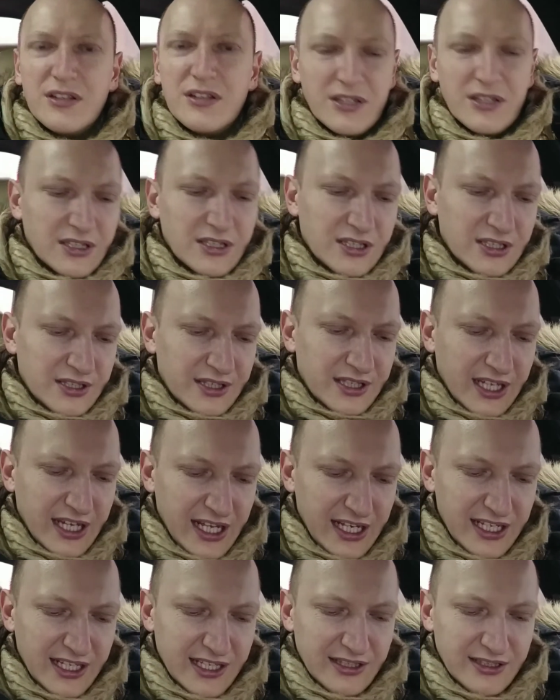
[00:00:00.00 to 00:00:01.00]
Э,
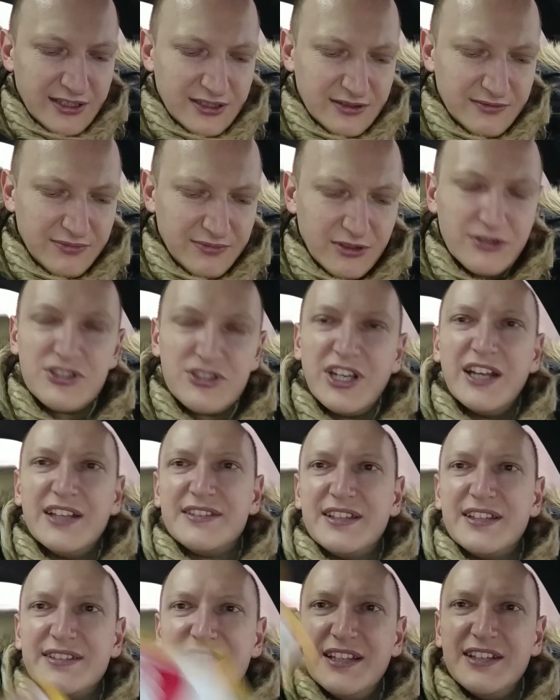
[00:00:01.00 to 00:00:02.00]
далее,
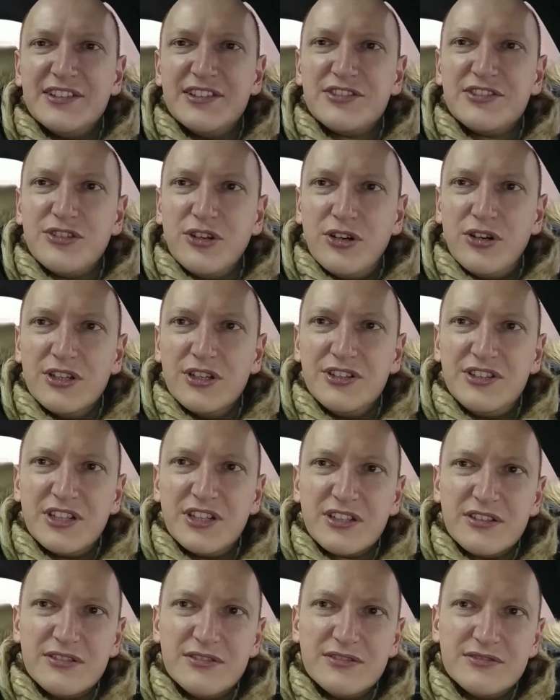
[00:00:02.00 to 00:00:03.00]
получается, здесь
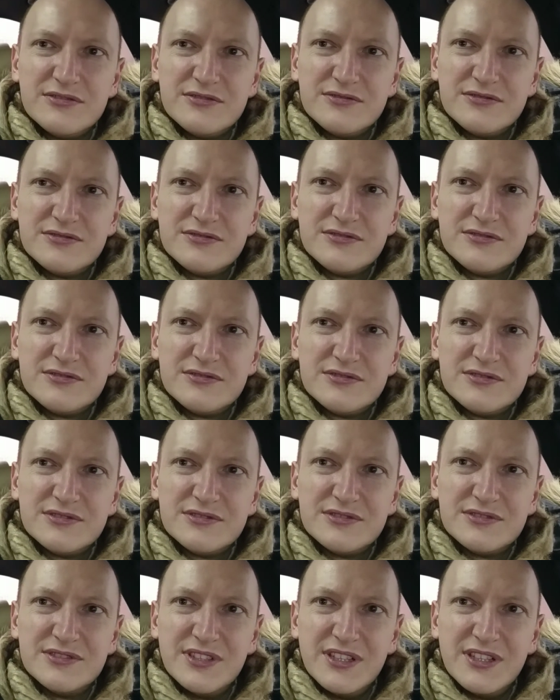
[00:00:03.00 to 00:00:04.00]
зонтик.
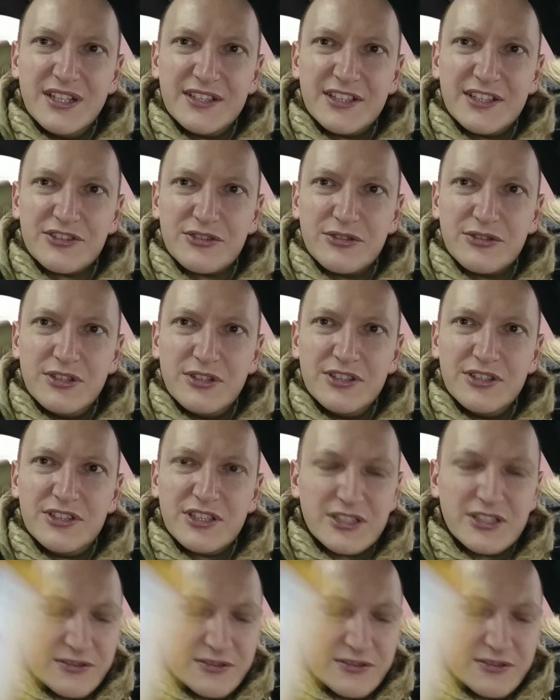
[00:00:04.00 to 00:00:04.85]
Да, это зонтик.